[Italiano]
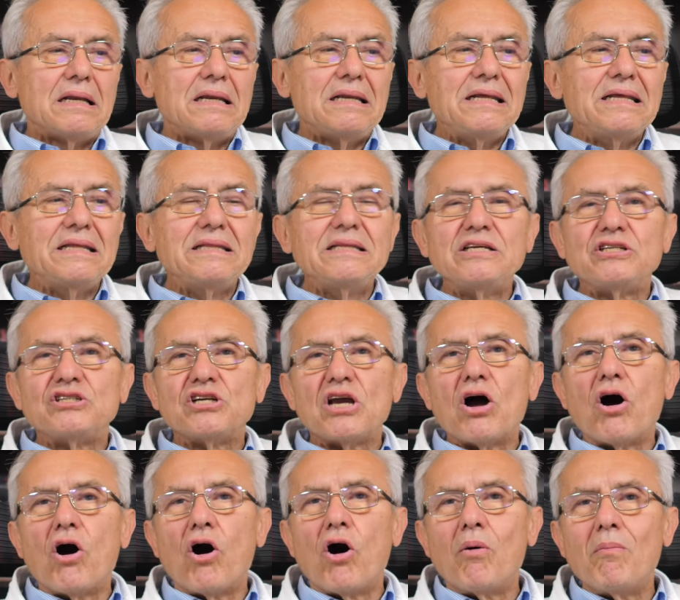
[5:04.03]
l'indice
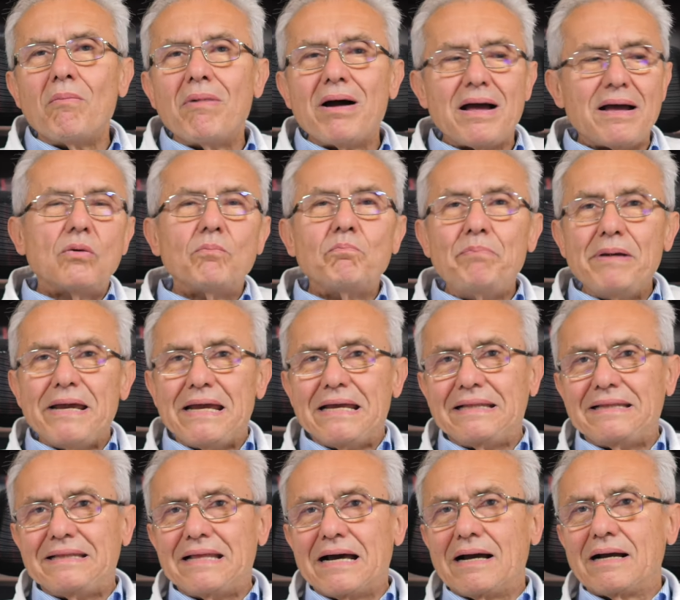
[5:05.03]
OMA
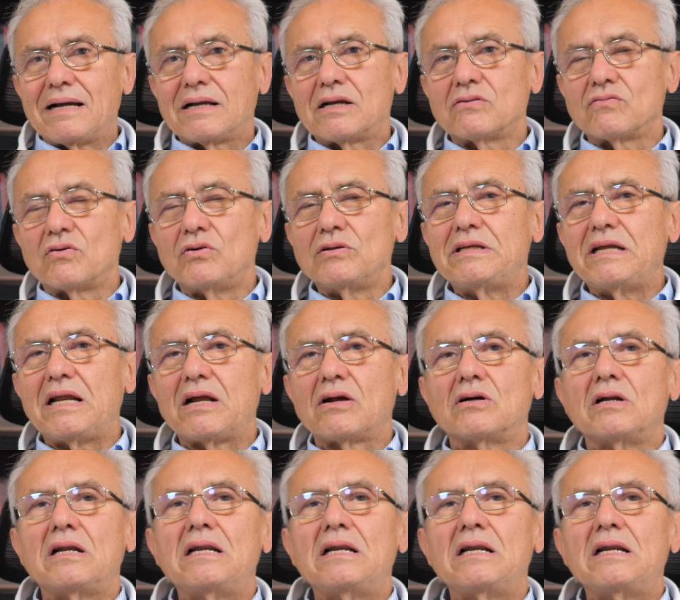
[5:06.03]
beta che vuol dire